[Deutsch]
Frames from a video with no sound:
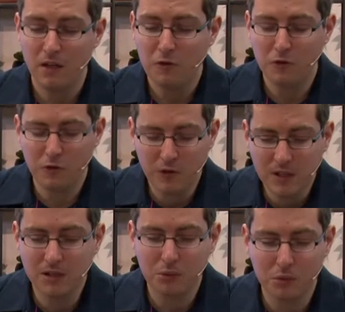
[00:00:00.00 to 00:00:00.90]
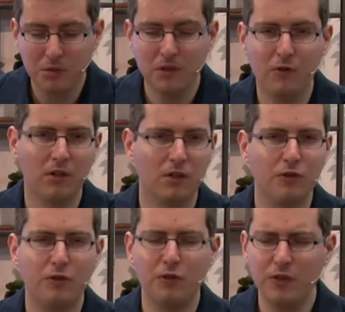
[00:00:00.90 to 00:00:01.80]
vieles schiefläuft,
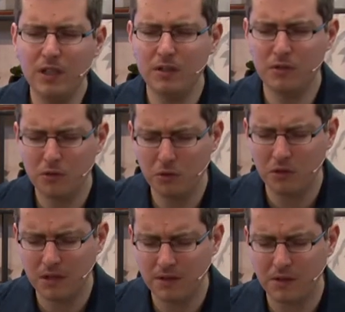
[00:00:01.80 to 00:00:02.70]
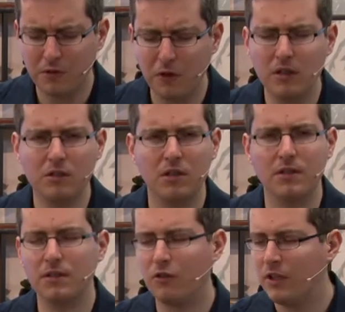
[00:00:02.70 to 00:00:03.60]
vieles dunkel ist, das Volk
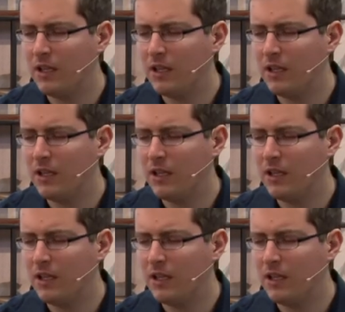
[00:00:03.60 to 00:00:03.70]
Gottes auf